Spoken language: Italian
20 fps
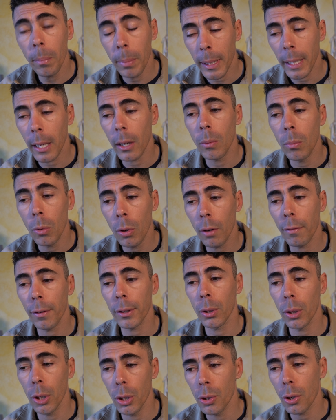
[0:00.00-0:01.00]
perché comunque ho
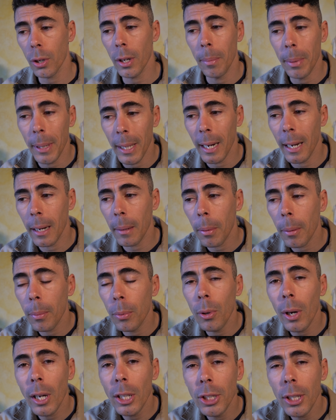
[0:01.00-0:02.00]
fatto dei giorni a pedalare
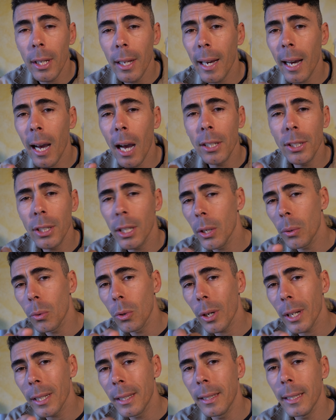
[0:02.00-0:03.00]
proprio agile, agile,
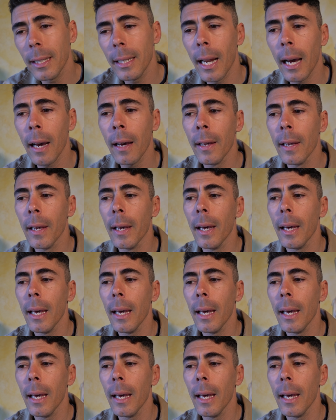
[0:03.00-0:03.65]
un'orettina,